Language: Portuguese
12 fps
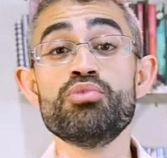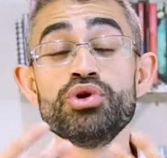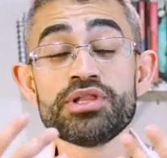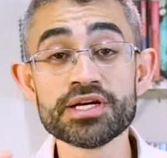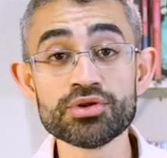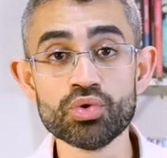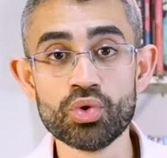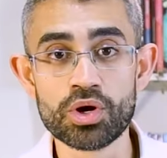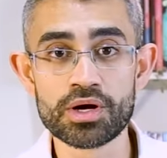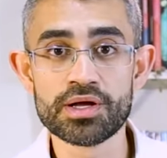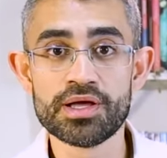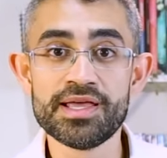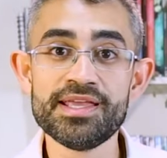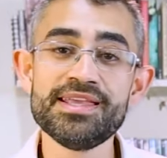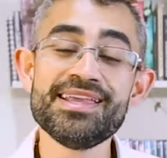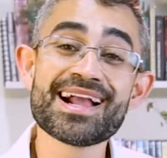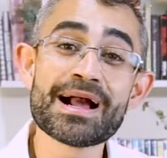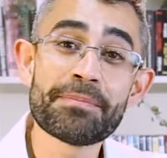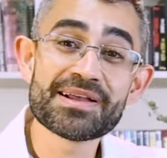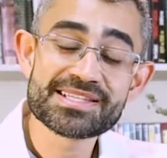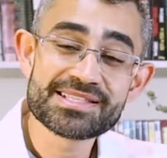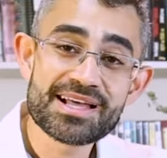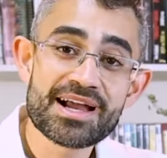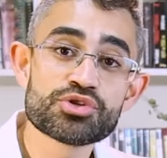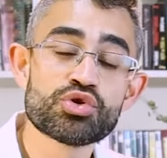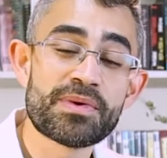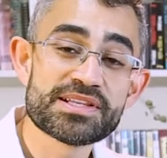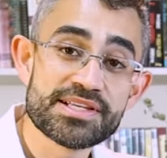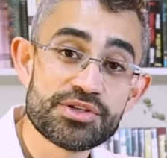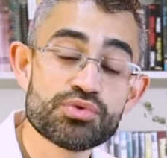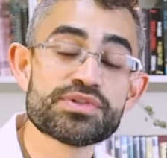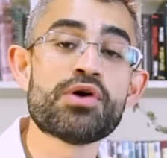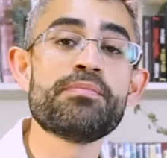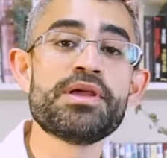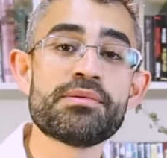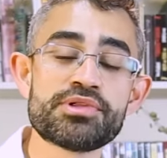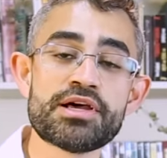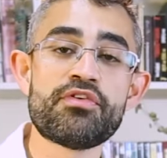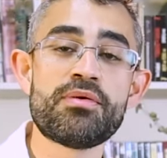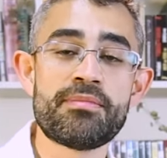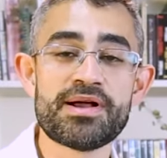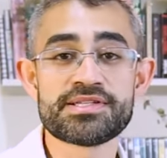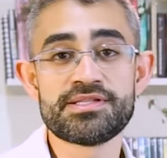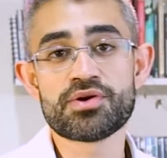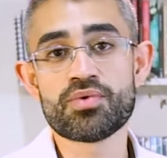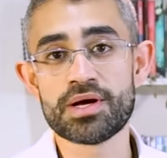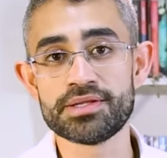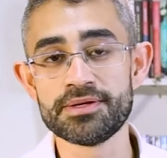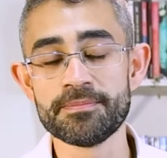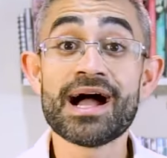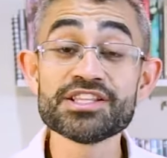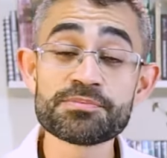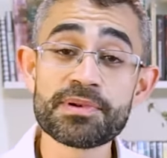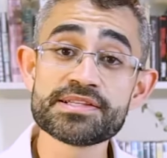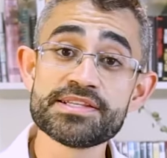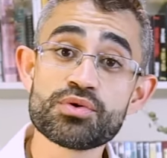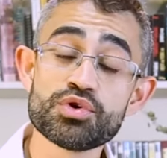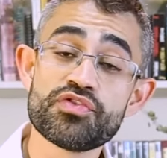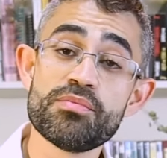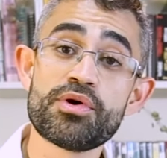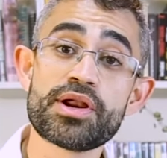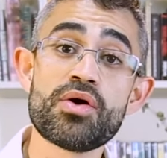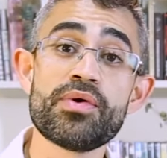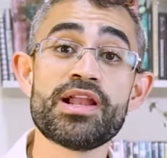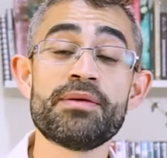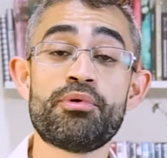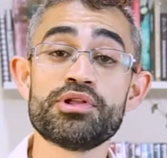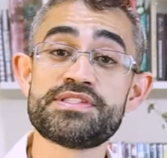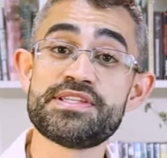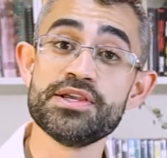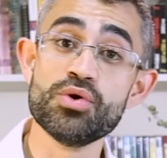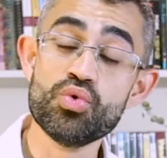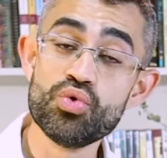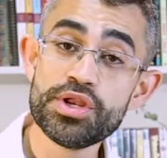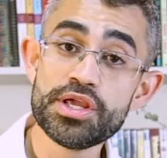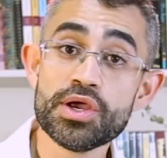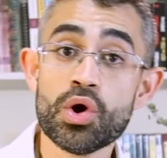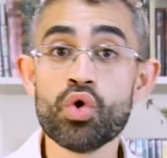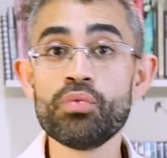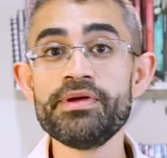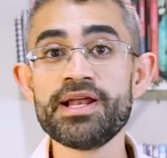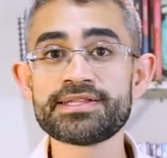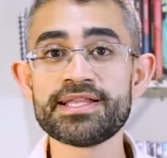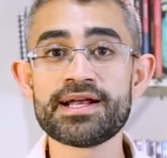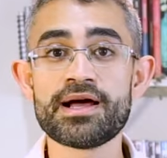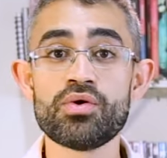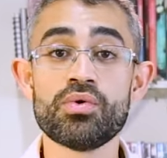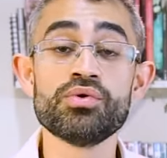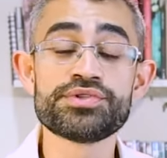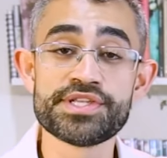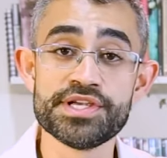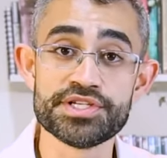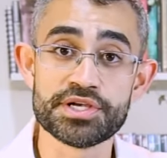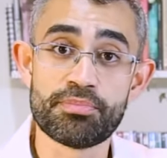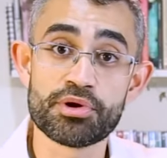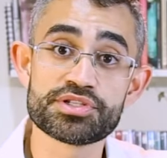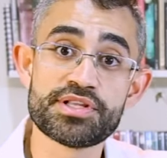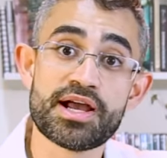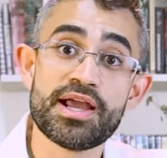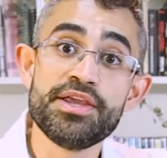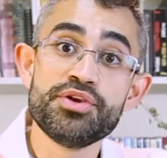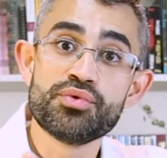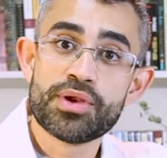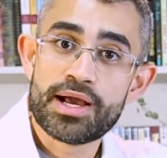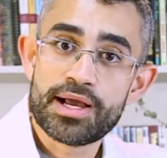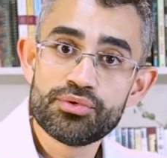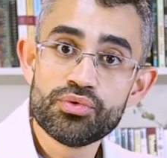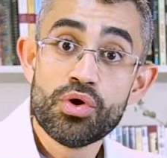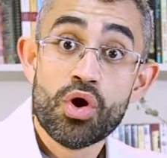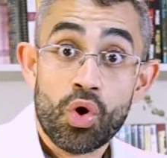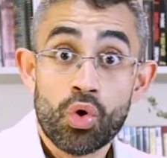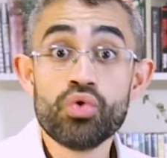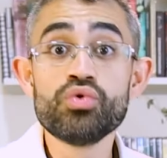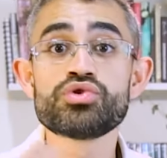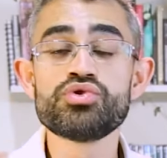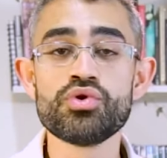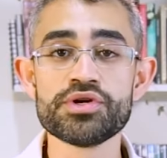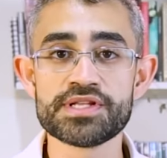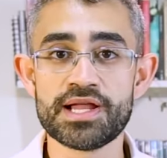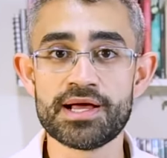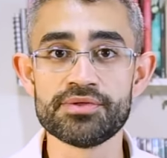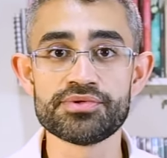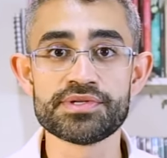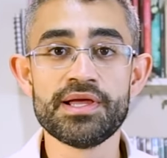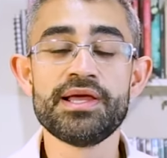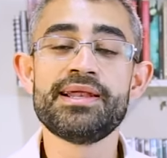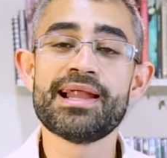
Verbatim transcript: muita dor e incapacidade do paciente usar o membro da forma mais adequada. A displasia coxofemoral ela pode ser uni ou bilateral, ou seja, pode dar em um lado ou nos dois lados.